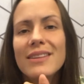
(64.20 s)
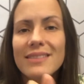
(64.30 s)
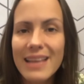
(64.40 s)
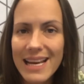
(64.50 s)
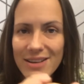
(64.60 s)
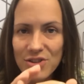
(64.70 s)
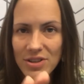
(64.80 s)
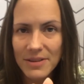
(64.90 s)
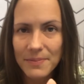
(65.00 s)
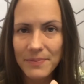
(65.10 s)

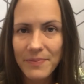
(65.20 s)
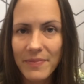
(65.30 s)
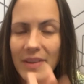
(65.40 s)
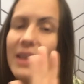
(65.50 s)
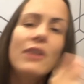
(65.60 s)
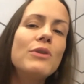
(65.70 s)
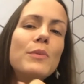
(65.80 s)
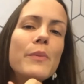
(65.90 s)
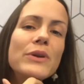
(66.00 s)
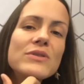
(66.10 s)
entende que não é o
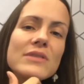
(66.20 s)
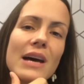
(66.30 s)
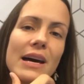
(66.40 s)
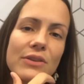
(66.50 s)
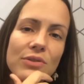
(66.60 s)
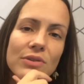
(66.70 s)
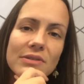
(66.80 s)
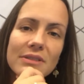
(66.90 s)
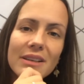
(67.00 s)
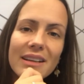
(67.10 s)
momento certo.
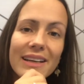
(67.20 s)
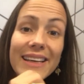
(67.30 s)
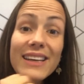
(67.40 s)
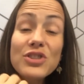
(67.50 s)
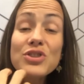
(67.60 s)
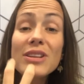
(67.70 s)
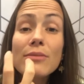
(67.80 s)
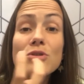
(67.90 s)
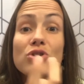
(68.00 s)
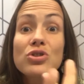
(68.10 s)
E a gente
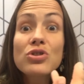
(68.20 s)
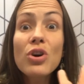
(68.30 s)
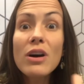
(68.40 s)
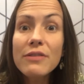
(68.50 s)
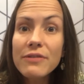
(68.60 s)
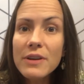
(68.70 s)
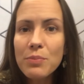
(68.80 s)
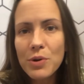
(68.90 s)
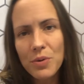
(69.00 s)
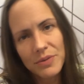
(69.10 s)
não sofre
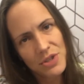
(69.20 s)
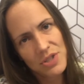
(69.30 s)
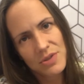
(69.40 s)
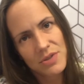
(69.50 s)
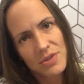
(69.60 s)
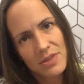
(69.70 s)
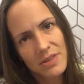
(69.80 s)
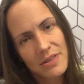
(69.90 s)
por conta disso.